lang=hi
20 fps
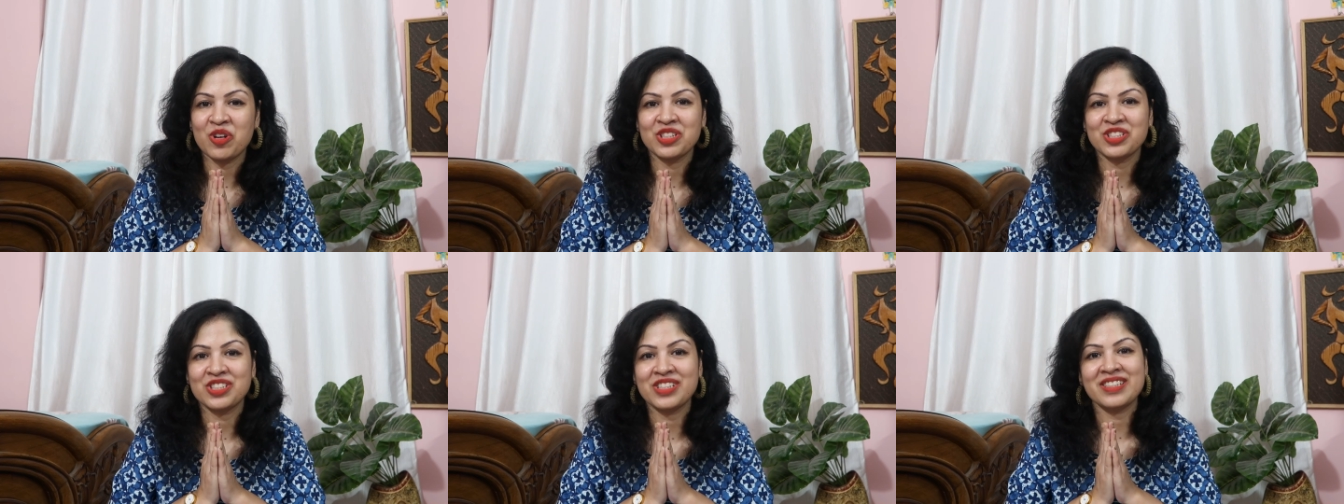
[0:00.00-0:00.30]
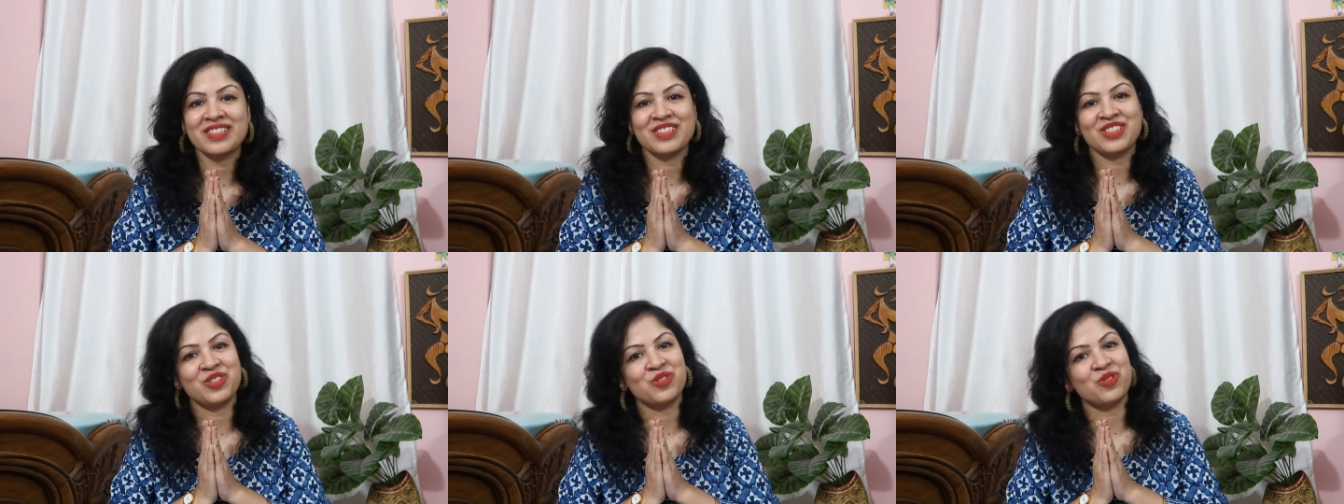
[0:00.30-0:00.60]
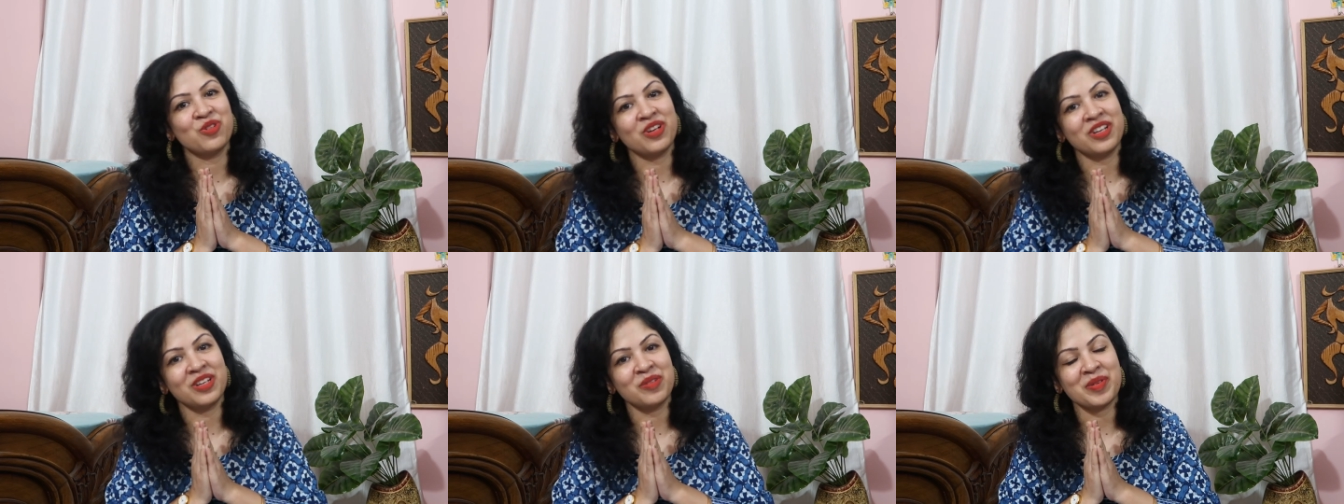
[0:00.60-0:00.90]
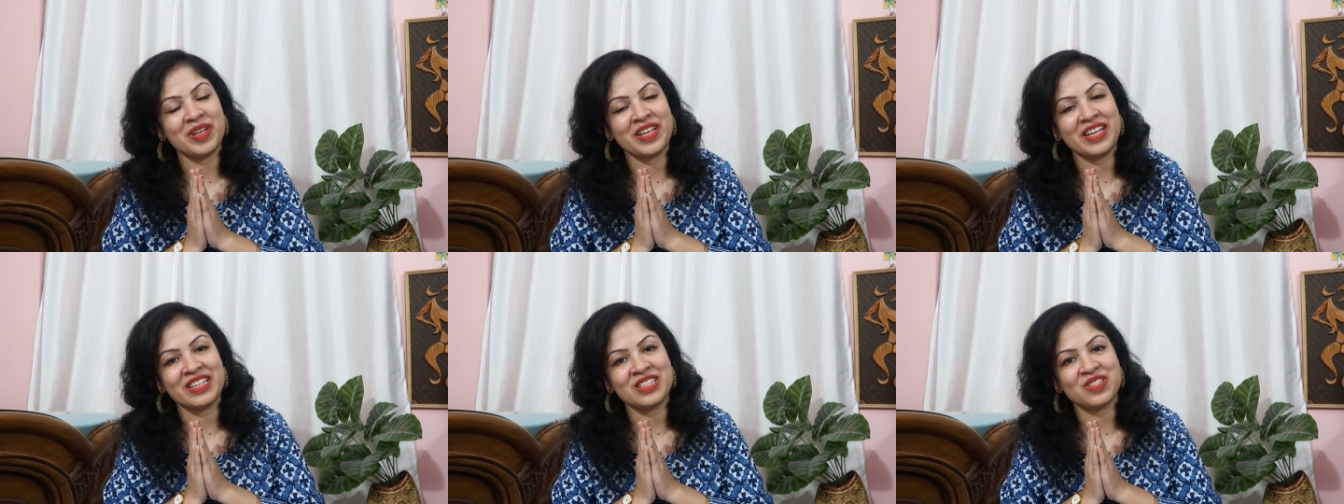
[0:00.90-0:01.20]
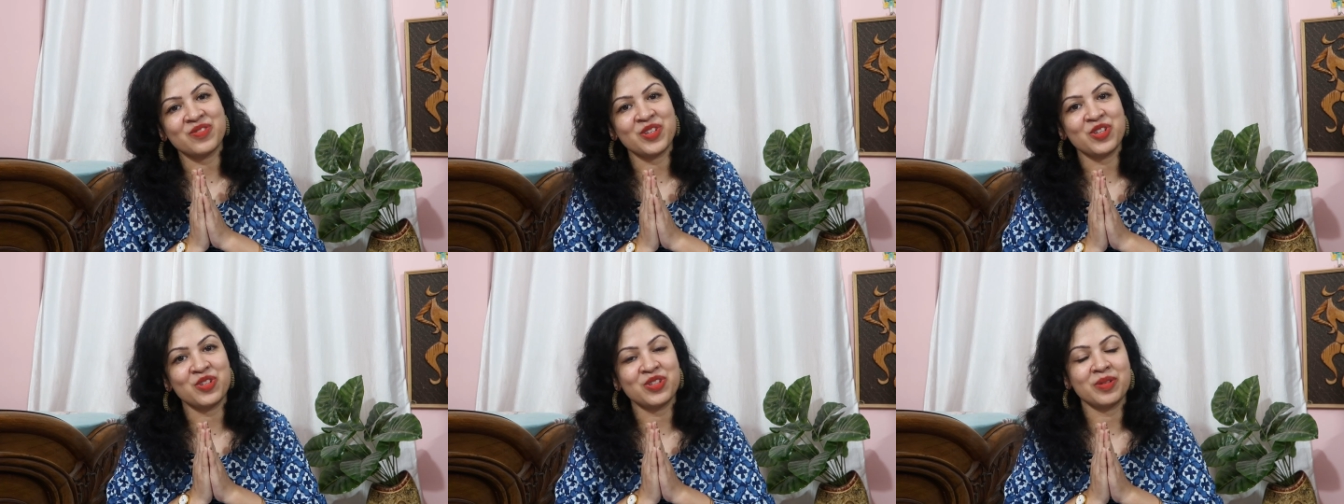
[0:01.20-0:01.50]
वॉचिंग सी यू ऑल इन माई
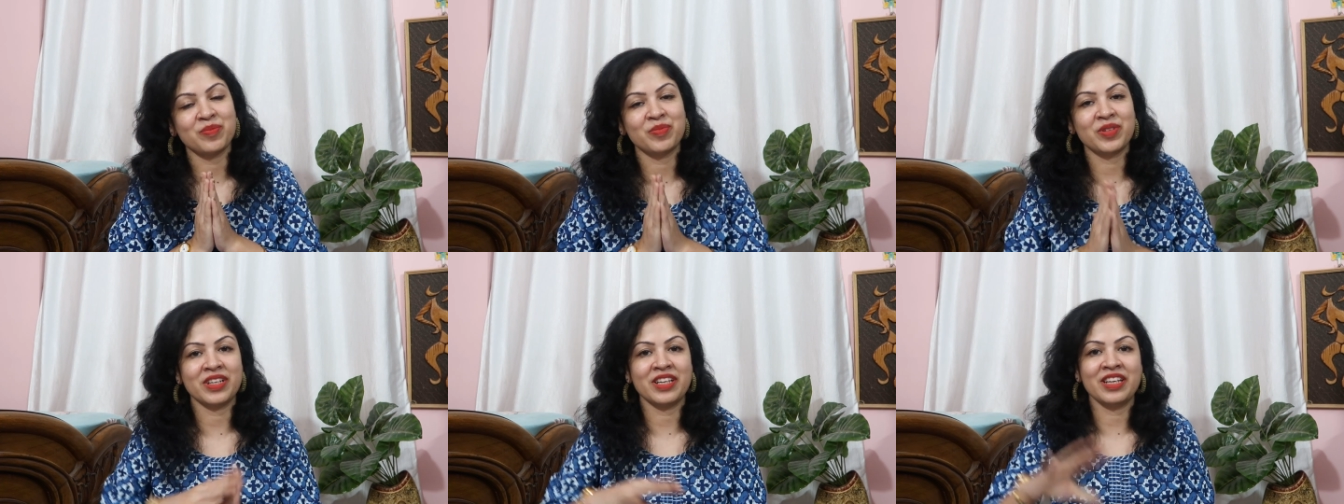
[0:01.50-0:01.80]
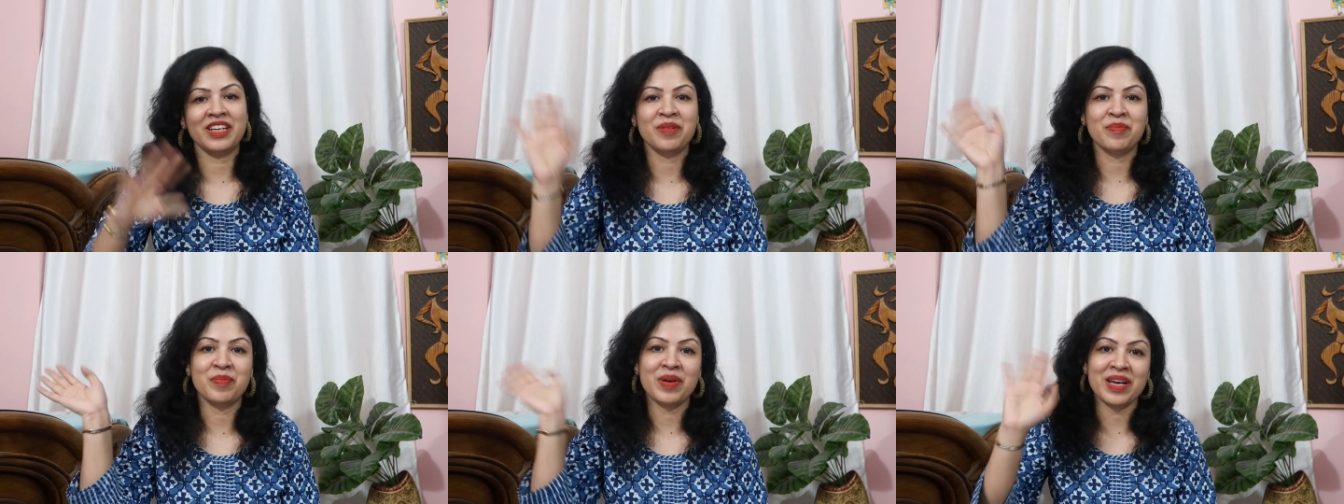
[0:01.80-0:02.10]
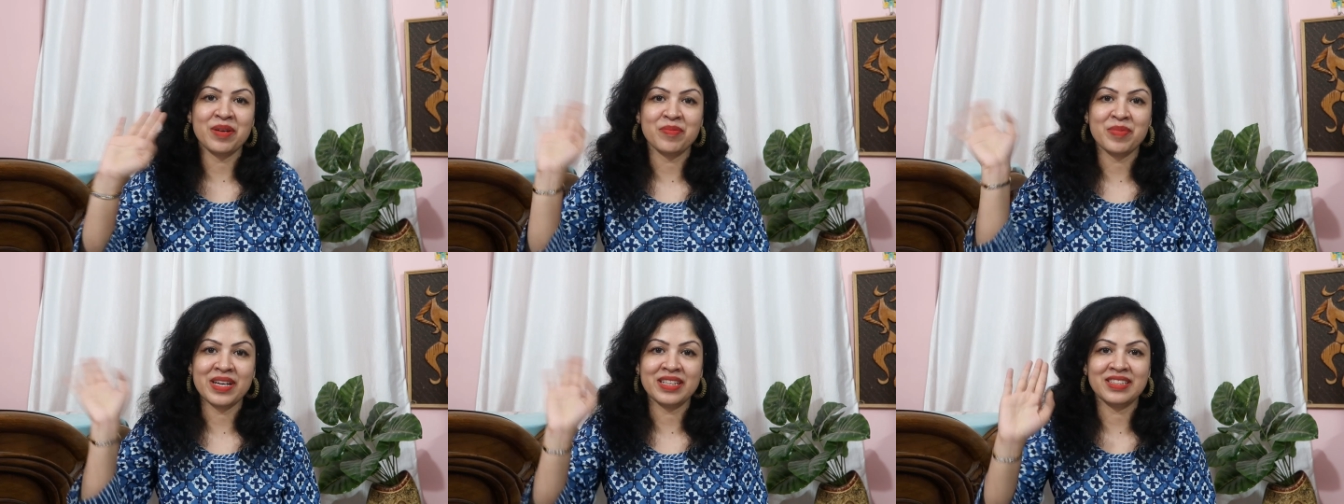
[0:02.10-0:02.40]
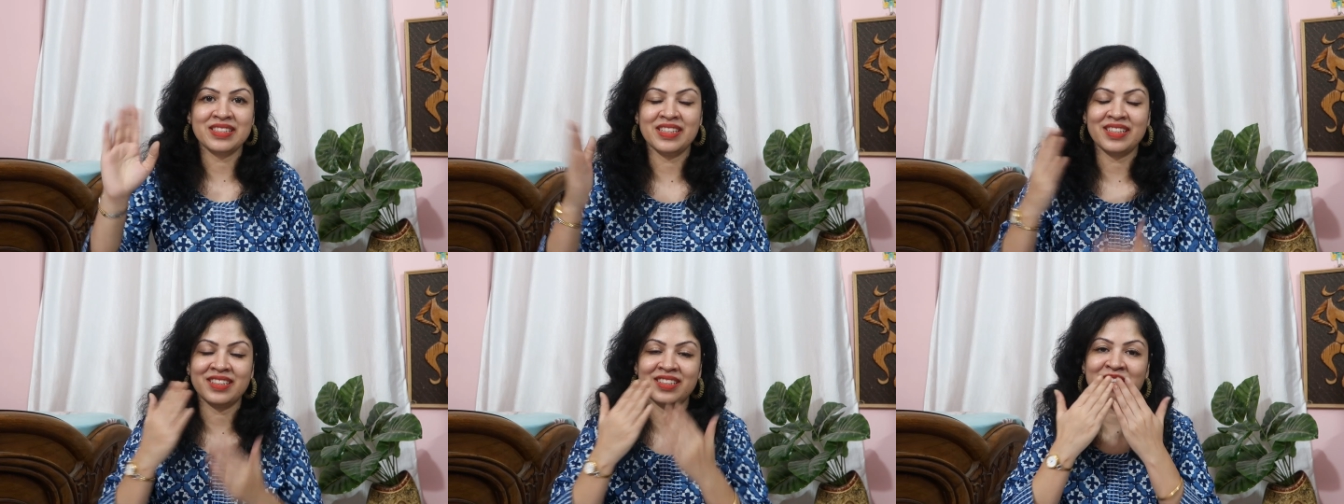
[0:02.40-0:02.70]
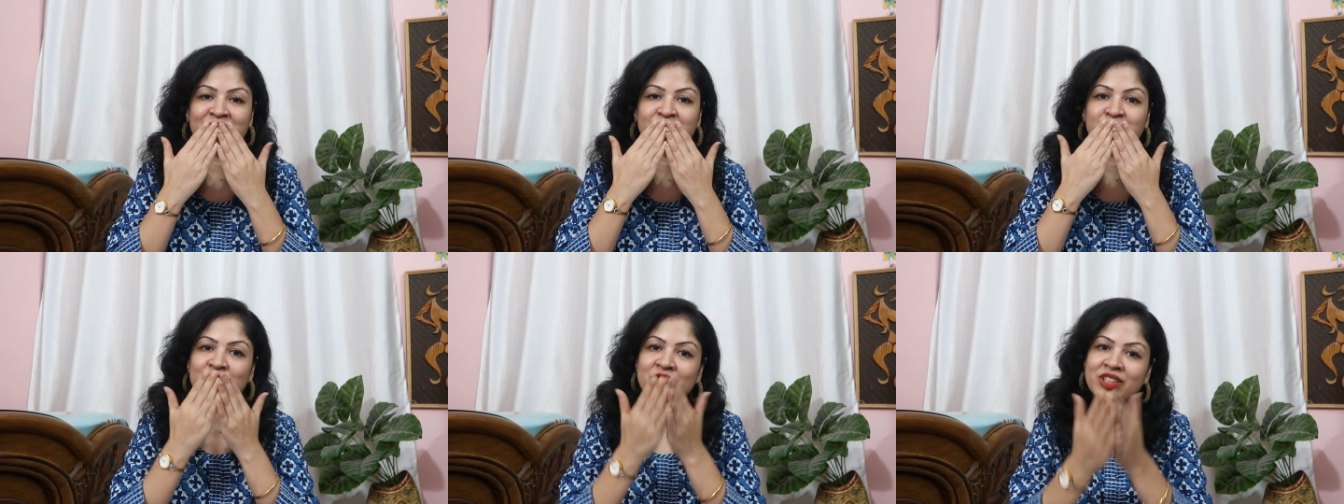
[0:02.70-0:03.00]
नेक्स्ट वीडियो तब तक के लिए बाय बाय टेक
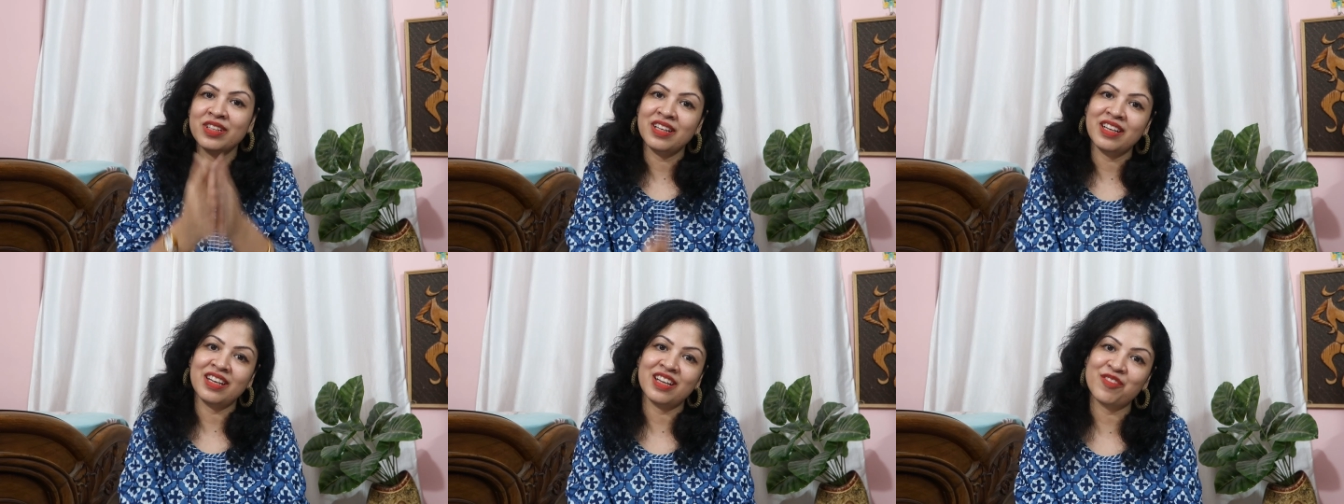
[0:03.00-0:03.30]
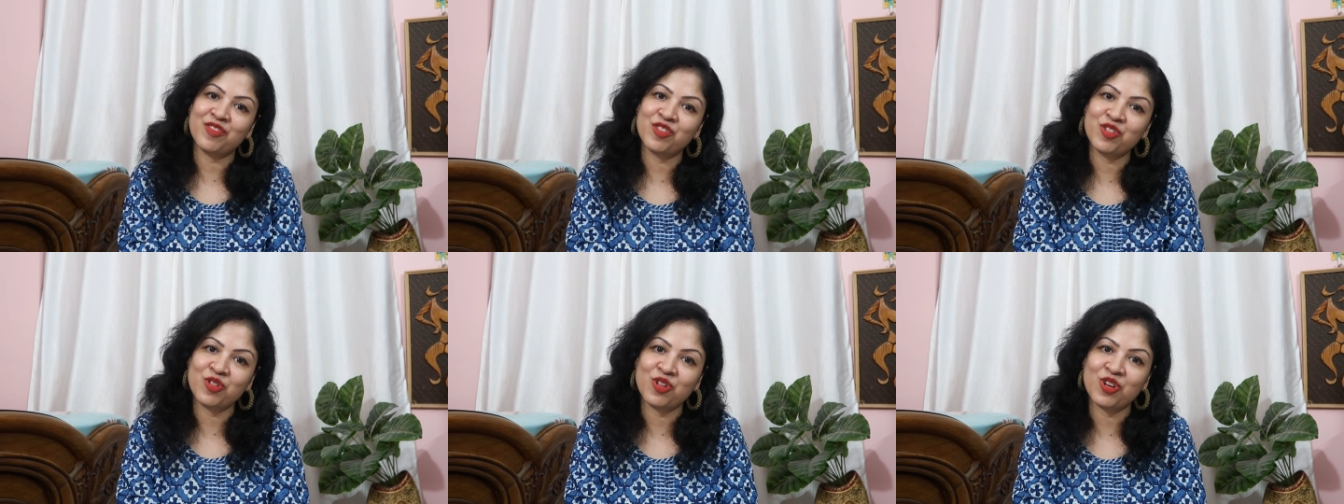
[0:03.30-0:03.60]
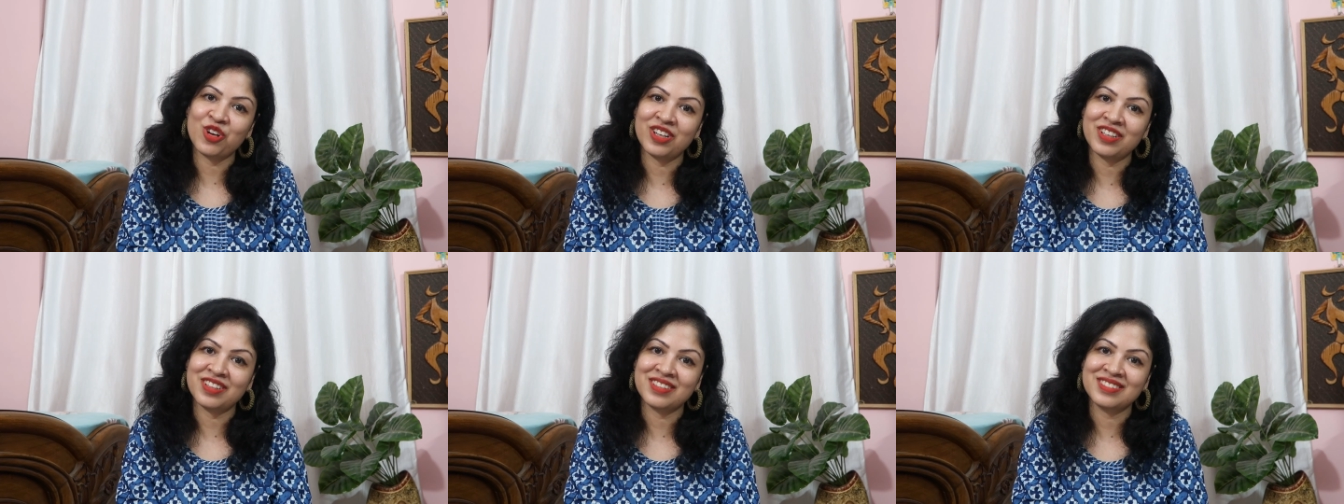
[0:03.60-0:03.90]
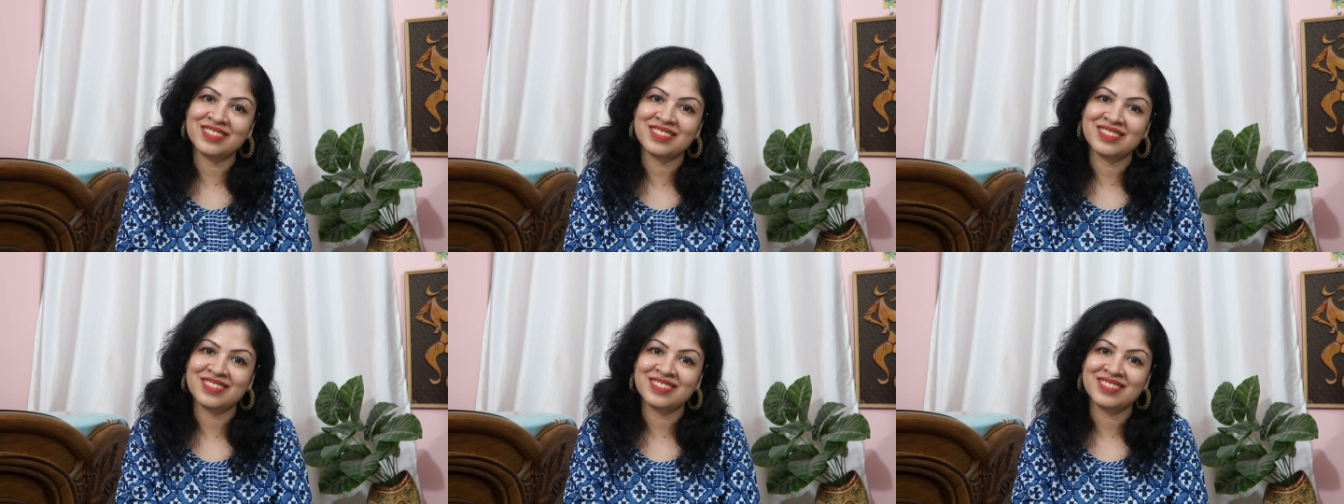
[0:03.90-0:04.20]
केयर लव यू ऑल